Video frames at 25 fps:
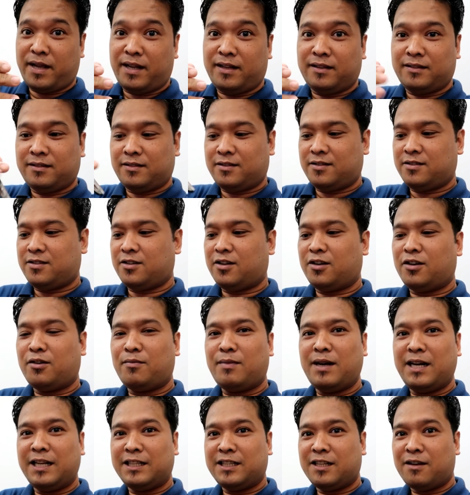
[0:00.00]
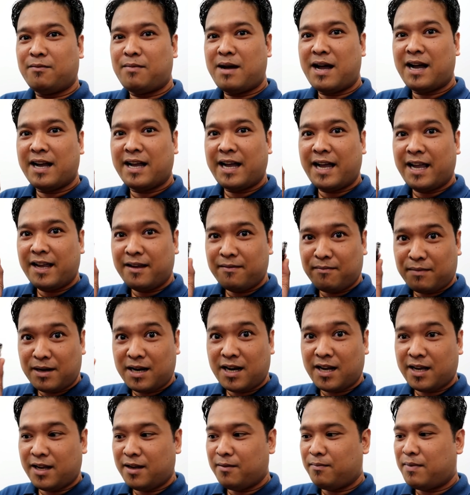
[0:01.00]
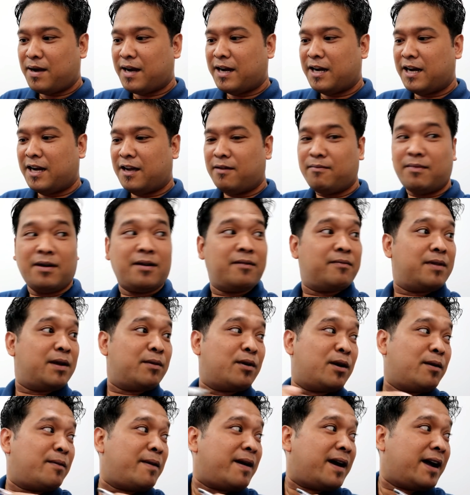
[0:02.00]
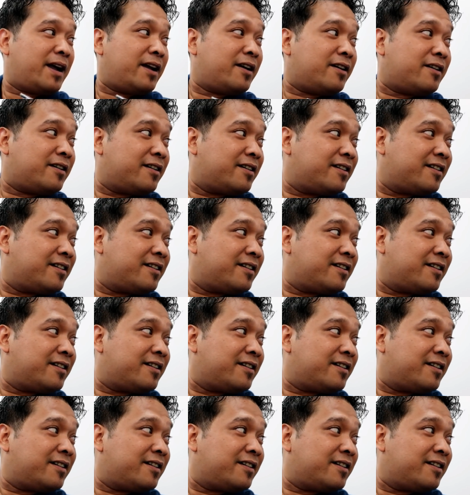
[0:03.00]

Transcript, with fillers: pen. So, malit na bagay, malaki yung pakinabang. May wall ba kayo?